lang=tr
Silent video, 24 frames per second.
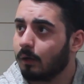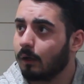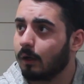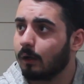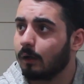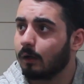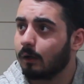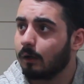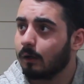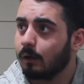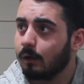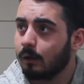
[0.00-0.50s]

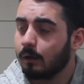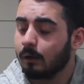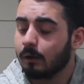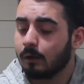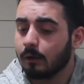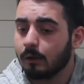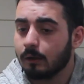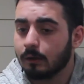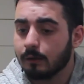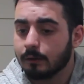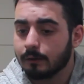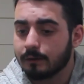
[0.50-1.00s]
Ha.
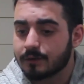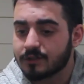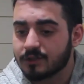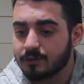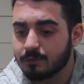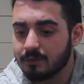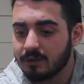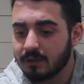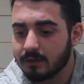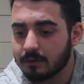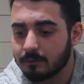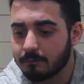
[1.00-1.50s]
Takın.
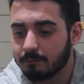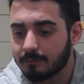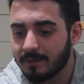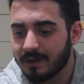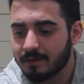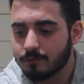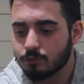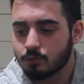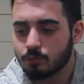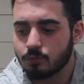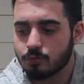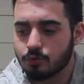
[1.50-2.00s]
Şimdi
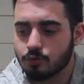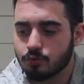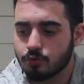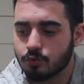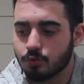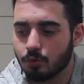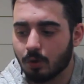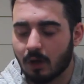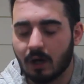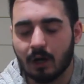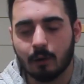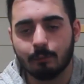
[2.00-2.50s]
mevzumuz
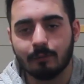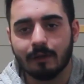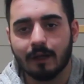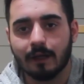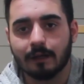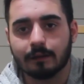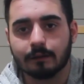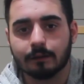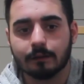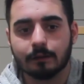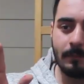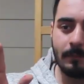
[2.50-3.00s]
şu abiler.